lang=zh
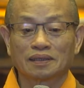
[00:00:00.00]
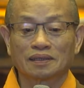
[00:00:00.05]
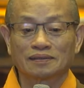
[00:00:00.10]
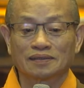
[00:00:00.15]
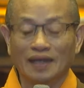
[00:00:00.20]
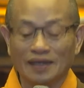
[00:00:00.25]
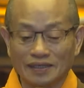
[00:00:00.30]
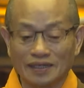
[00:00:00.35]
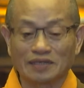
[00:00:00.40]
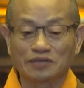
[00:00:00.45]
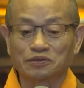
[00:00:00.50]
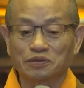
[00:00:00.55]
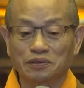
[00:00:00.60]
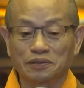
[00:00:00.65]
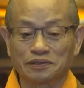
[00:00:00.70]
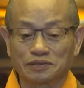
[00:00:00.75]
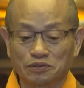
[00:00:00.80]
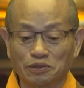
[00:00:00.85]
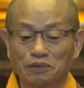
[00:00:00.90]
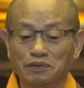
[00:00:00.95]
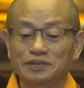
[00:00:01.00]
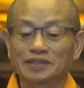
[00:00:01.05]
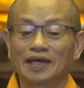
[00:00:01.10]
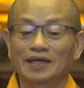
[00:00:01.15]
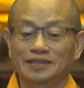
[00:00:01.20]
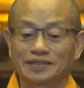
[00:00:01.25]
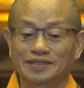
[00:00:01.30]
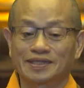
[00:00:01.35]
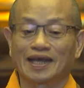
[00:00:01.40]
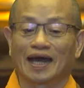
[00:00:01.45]
那你如果都在
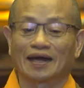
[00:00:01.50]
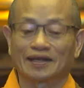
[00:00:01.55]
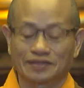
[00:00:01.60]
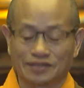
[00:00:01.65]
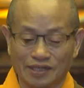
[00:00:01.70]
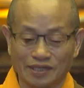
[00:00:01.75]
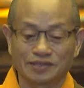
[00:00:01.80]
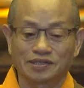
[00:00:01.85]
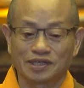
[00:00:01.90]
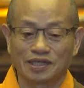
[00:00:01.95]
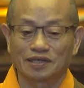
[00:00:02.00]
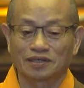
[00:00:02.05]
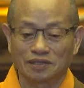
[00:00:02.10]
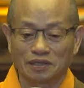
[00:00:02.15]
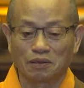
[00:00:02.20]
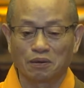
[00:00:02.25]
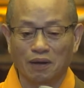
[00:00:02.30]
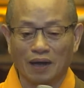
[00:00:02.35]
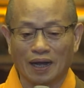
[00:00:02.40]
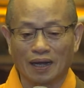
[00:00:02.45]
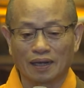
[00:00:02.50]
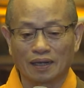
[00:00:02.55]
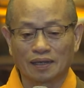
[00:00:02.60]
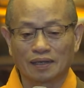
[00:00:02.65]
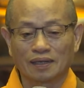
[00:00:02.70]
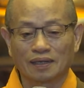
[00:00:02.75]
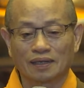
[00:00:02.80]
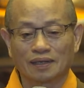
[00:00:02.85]
讲这些的话，